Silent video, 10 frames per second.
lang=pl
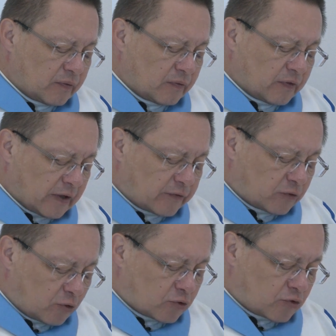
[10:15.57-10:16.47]

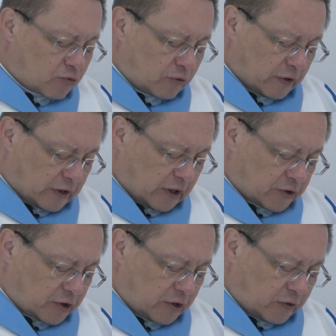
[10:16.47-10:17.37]
wewnątrz człowieka
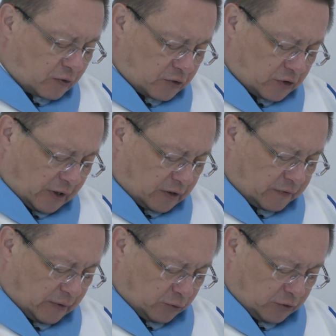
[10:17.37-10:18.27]
czyni coś tak
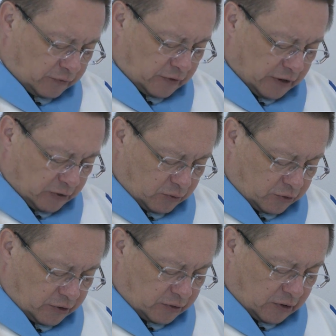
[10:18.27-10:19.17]
gwałtownego,
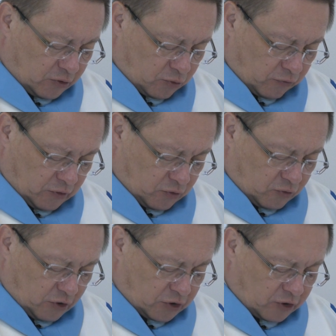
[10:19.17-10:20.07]
że ten człowiek
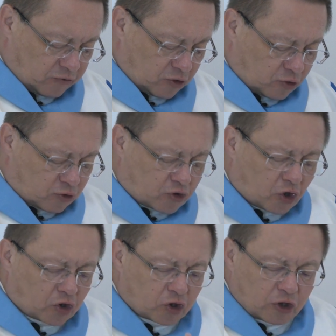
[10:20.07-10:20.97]
czuje się
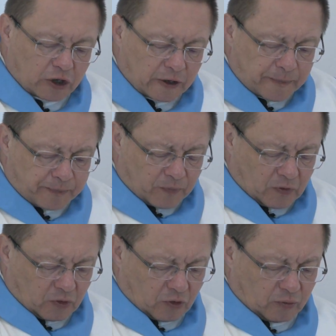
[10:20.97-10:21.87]
wyrzucony
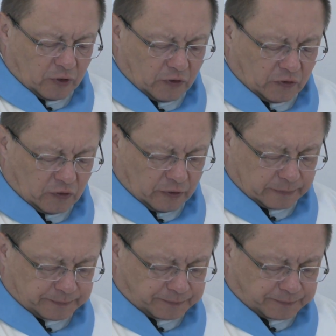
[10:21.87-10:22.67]
do misji.